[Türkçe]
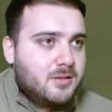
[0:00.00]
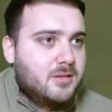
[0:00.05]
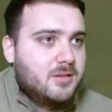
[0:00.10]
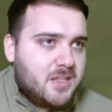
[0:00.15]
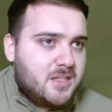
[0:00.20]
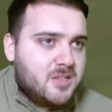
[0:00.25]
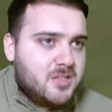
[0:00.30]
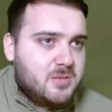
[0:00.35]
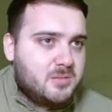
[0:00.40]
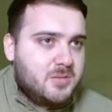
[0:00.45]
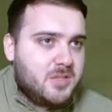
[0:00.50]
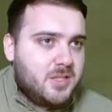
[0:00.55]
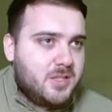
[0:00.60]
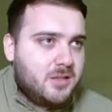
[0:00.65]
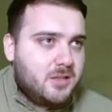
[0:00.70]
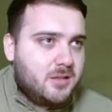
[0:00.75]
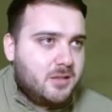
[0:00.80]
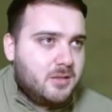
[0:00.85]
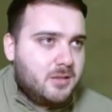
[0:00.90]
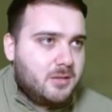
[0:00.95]

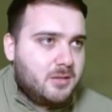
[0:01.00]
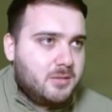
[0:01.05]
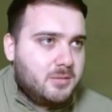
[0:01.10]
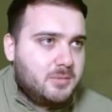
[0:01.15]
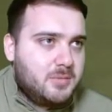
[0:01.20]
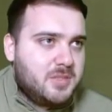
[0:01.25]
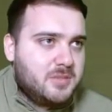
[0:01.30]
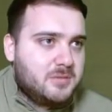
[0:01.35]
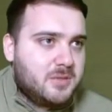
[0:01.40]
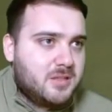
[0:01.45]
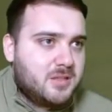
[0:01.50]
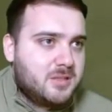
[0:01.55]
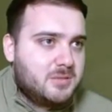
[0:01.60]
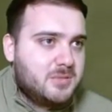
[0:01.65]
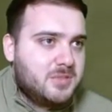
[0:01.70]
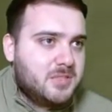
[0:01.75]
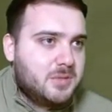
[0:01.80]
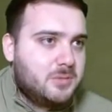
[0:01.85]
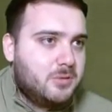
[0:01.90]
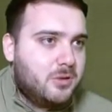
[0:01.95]
Şimdi bizim
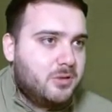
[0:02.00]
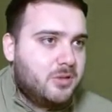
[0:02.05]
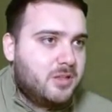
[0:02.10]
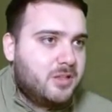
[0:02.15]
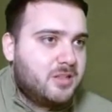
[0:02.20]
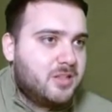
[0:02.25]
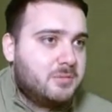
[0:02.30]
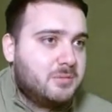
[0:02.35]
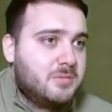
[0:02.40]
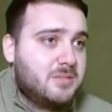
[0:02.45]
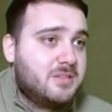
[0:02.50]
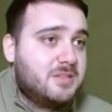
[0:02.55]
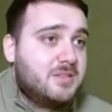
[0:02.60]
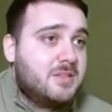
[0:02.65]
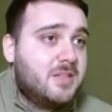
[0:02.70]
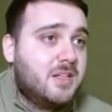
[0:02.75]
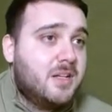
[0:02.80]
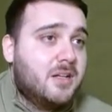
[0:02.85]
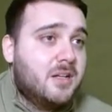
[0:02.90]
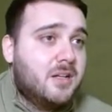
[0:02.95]
attığımız gibi onlar da
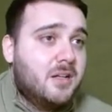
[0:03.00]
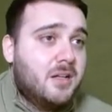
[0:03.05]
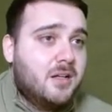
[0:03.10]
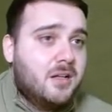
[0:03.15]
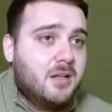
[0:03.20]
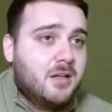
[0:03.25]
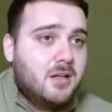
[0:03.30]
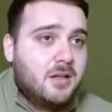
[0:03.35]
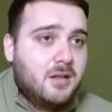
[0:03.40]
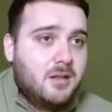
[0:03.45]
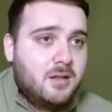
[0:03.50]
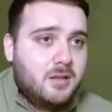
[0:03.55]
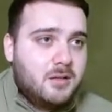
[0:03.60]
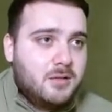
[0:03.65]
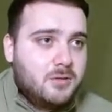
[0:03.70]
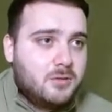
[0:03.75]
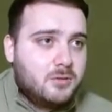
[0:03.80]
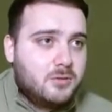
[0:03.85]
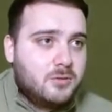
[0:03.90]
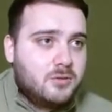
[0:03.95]
atmasın da
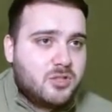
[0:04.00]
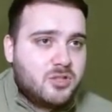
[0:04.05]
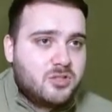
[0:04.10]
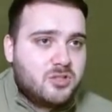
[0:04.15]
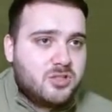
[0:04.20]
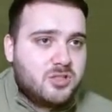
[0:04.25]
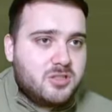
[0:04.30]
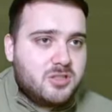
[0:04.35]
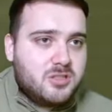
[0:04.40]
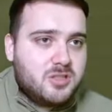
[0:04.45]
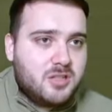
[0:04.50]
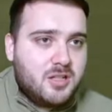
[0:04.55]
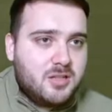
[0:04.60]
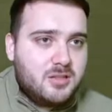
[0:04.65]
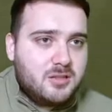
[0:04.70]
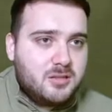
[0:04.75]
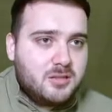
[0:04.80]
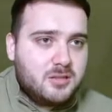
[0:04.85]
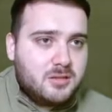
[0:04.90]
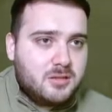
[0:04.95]
Uğurcan Çakır'dan
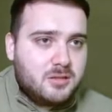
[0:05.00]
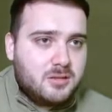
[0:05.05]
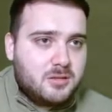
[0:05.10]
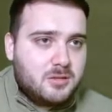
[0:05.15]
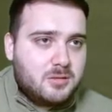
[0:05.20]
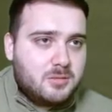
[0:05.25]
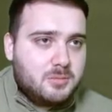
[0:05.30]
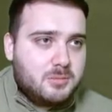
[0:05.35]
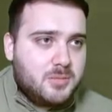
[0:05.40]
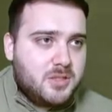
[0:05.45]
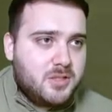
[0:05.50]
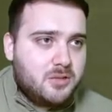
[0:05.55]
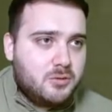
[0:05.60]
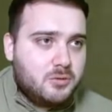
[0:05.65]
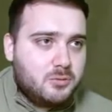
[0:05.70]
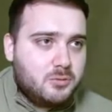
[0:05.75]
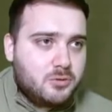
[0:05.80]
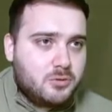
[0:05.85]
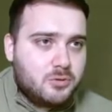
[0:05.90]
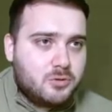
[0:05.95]
bir
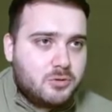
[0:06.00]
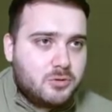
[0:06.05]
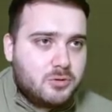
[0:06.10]
yumruk